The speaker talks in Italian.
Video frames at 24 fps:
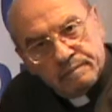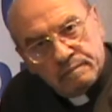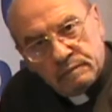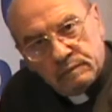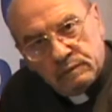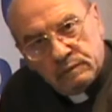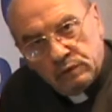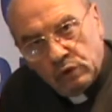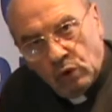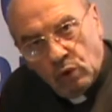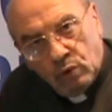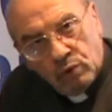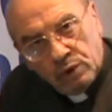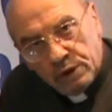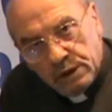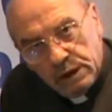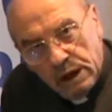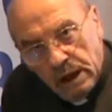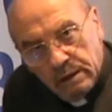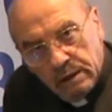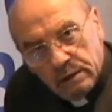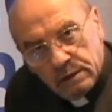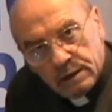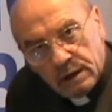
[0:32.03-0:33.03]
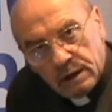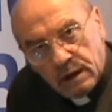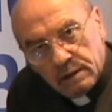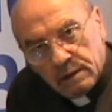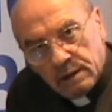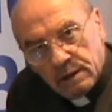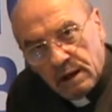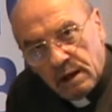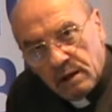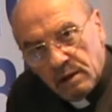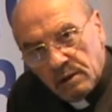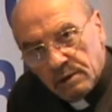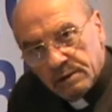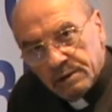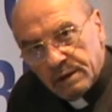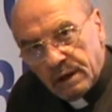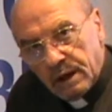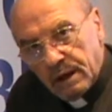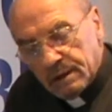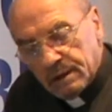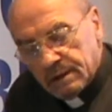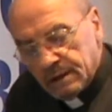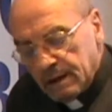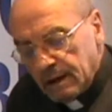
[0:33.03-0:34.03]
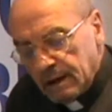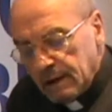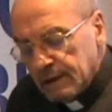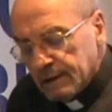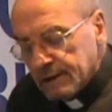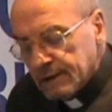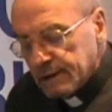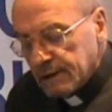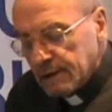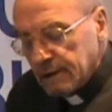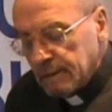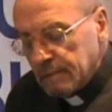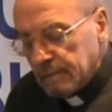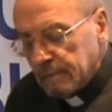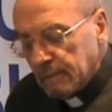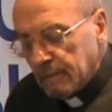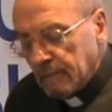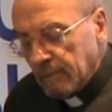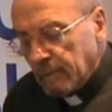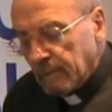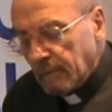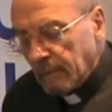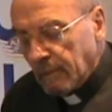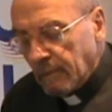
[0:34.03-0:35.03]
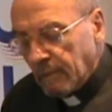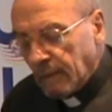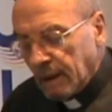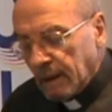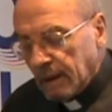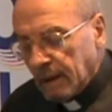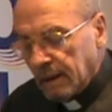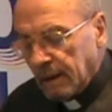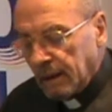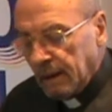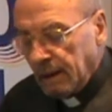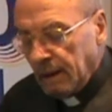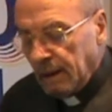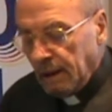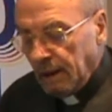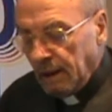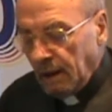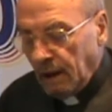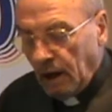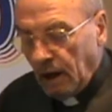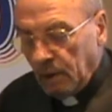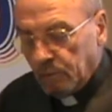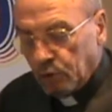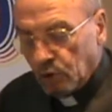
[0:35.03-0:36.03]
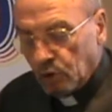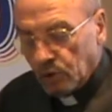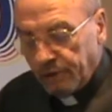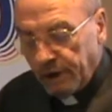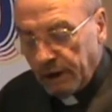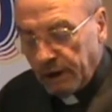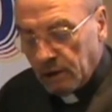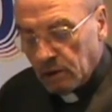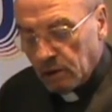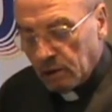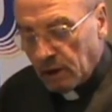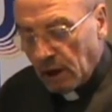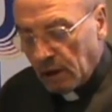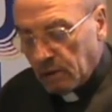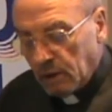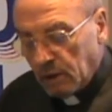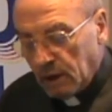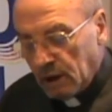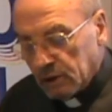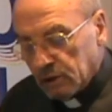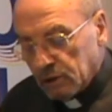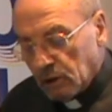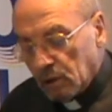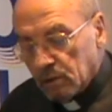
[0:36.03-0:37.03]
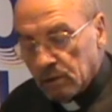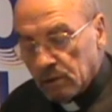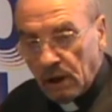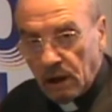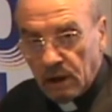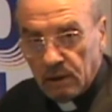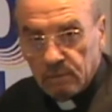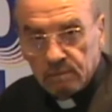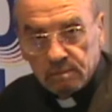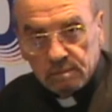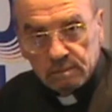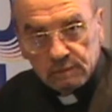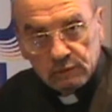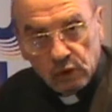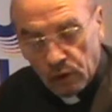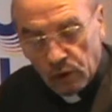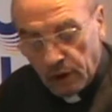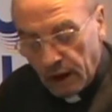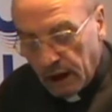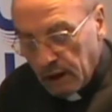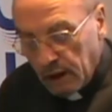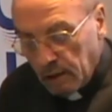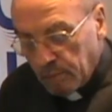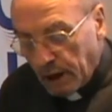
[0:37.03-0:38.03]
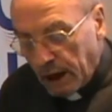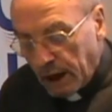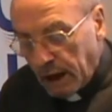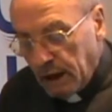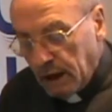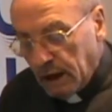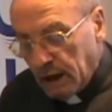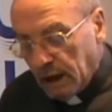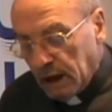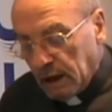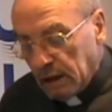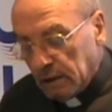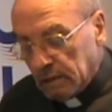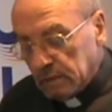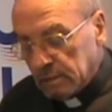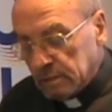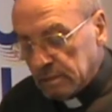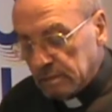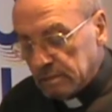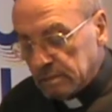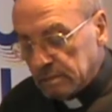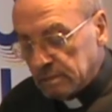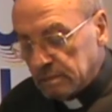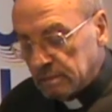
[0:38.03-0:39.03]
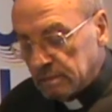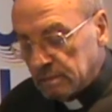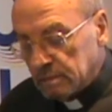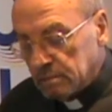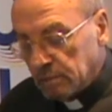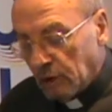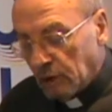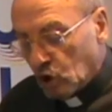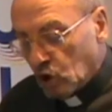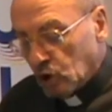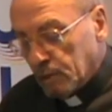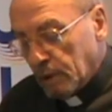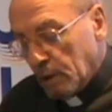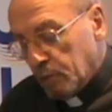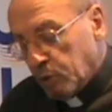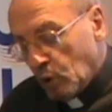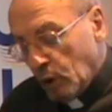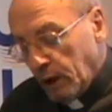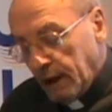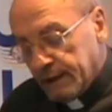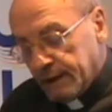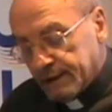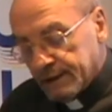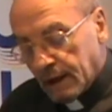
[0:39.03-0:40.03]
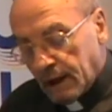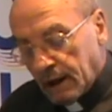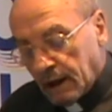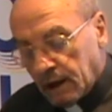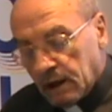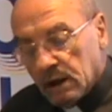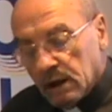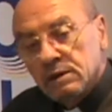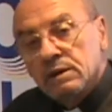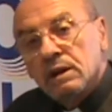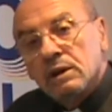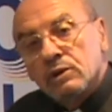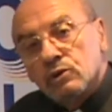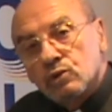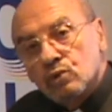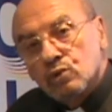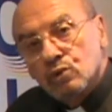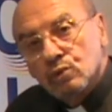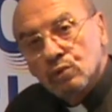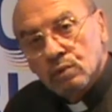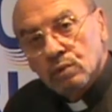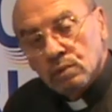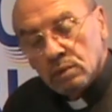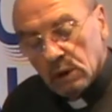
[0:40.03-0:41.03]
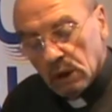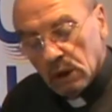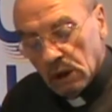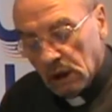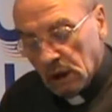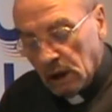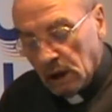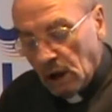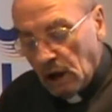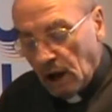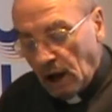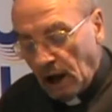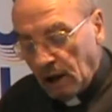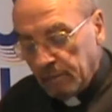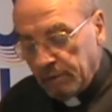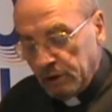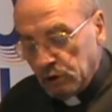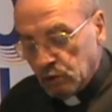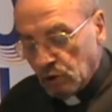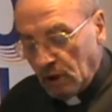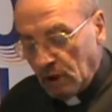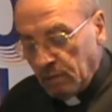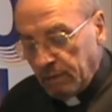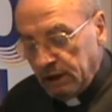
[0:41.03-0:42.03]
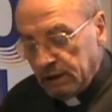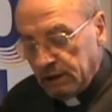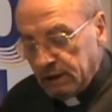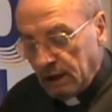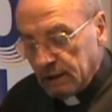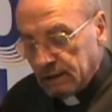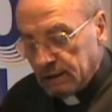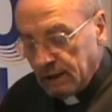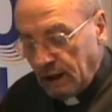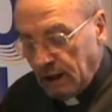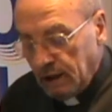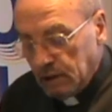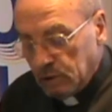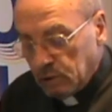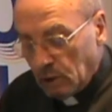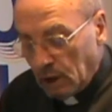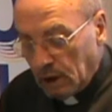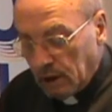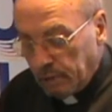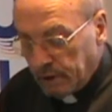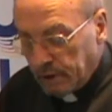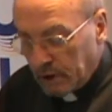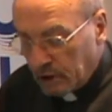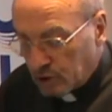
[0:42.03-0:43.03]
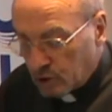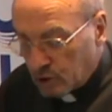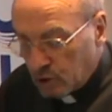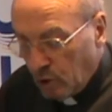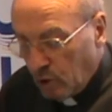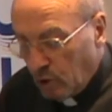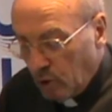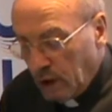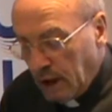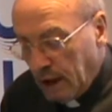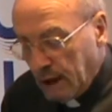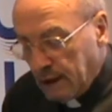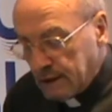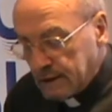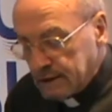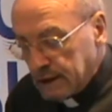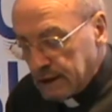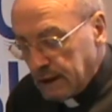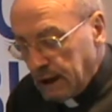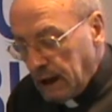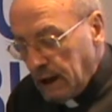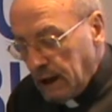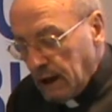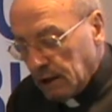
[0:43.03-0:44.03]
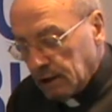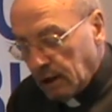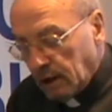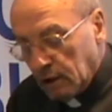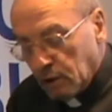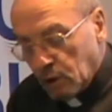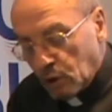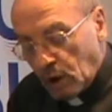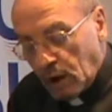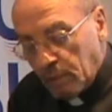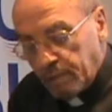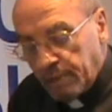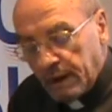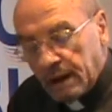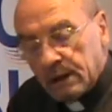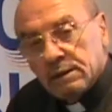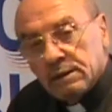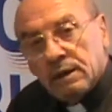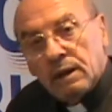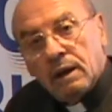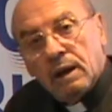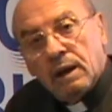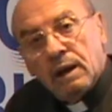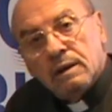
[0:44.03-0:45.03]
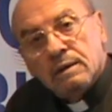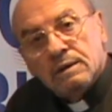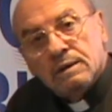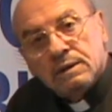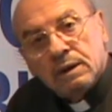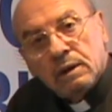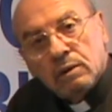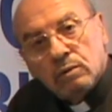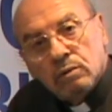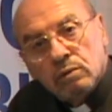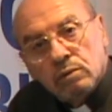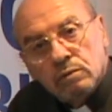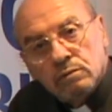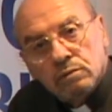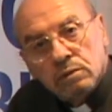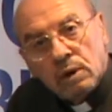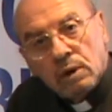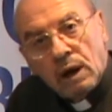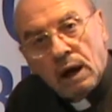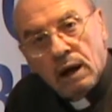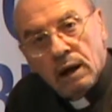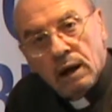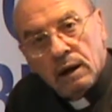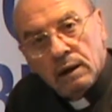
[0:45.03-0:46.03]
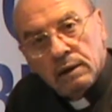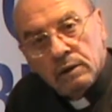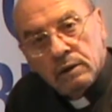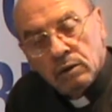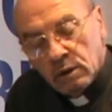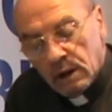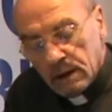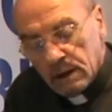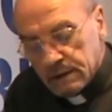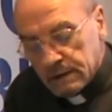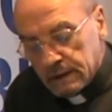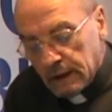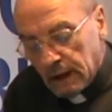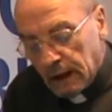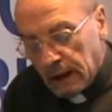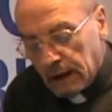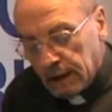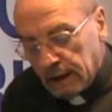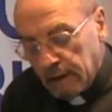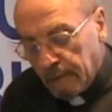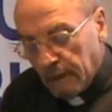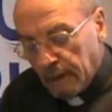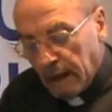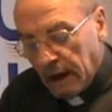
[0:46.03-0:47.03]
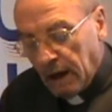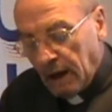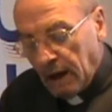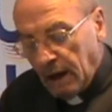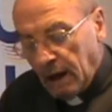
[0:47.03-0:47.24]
non rientra nelle nostre attese. È pur vero che quella donna non è ebrea, ma come può essere che Gesù, abitualmente attento alle persone anziché alle loro appartenenze culturali o razziali,